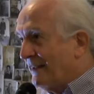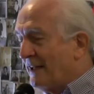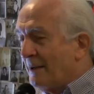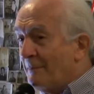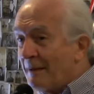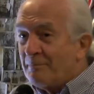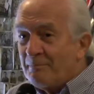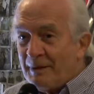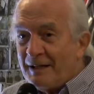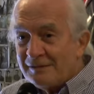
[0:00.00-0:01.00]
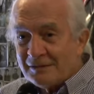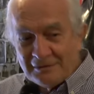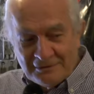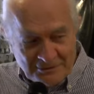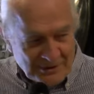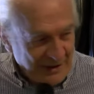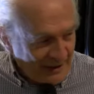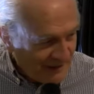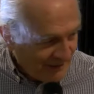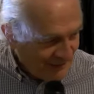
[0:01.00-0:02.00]
Guardi, io come
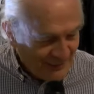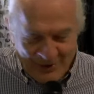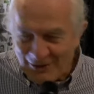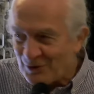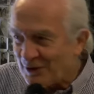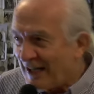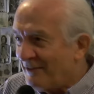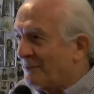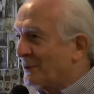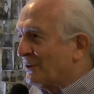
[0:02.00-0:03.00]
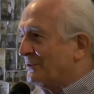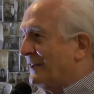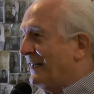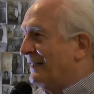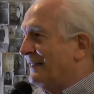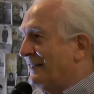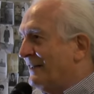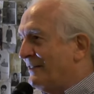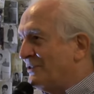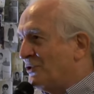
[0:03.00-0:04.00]
antropologo e in passato studioso di,
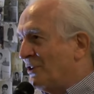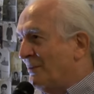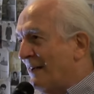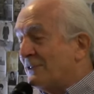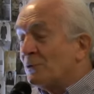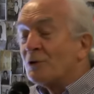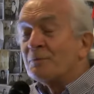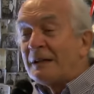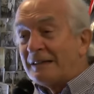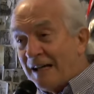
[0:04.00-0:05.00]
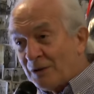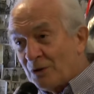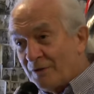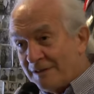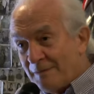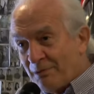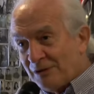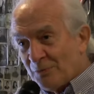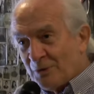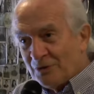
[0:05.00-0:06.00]
delle tradizioni popolari le
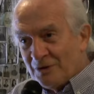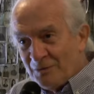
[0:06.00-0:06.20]
posso dire